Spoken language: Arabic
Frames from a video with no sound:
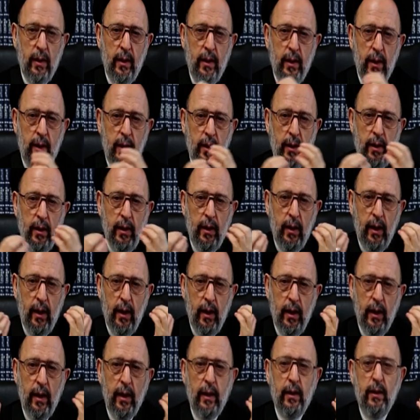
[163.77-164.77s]
يعني
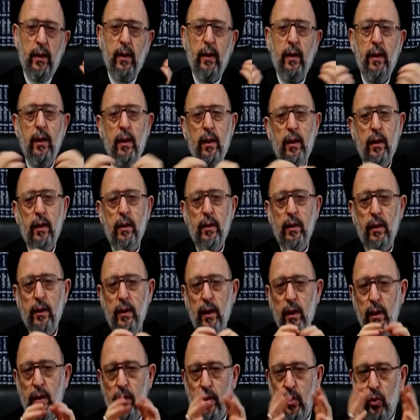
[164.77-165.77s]
هاي الأدعية أرادت
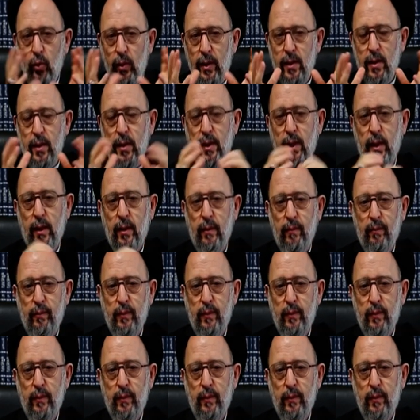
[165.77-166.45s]
أن توسع